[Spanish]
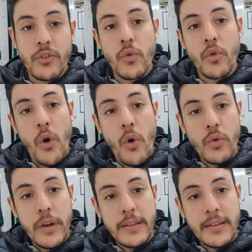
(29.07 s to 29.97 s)
Se buscó
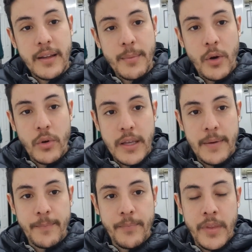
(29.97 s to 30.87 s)
una en
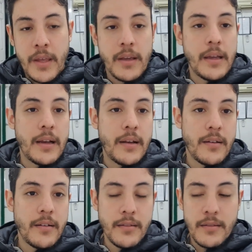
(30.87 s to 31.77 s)
desarmaduría,
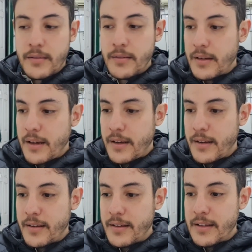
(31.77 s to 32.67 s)
que
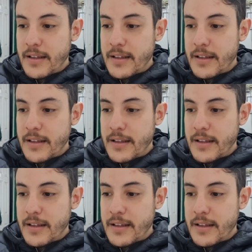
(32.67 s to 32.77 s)
es